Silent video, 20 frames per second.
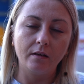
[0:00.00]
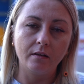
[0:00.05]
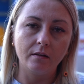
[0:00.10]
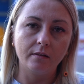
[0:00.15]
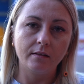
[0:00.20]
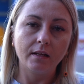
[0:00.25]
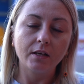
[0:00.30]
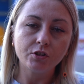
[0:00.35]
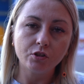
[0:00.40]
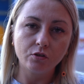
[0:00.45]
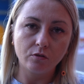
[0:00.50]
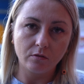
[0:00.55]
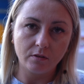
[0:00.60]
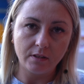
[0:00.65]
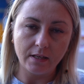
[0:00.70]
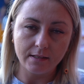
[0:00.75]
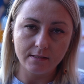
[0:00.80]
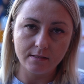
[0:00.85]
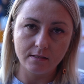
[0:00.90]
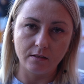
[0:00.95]
e, nasi
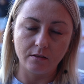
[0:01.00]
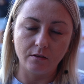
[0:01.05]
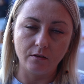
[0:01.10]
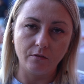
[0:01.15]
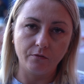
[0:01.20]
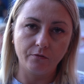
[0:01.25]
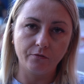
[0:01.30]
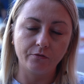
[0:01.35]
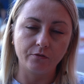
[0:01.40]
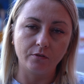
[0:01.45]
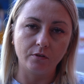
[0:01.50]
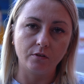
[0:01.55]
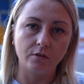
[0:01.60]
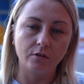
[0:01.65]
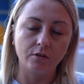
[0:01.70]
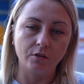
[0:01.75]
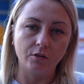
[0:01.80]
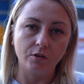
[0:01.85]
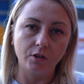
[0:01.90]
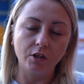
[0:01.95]
rodacy w
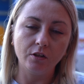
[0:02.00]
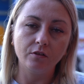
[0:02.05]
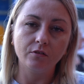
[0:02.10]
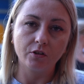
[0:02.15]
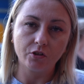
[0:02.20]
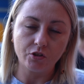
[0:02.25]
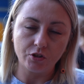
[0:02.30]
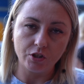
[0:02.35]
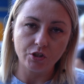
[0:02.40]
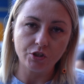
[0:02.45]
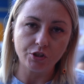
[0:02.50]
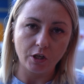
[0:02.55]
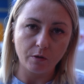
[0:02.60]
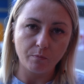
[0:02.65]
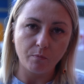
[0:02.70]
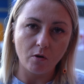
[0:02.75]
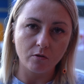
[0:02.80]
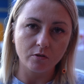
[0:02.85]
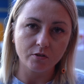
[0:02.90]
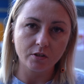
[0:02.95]
e, innych
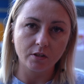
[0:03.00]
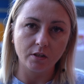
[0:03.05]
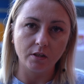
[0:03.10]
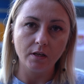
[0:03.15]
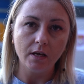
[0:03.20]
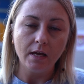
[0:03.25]
częściach Polski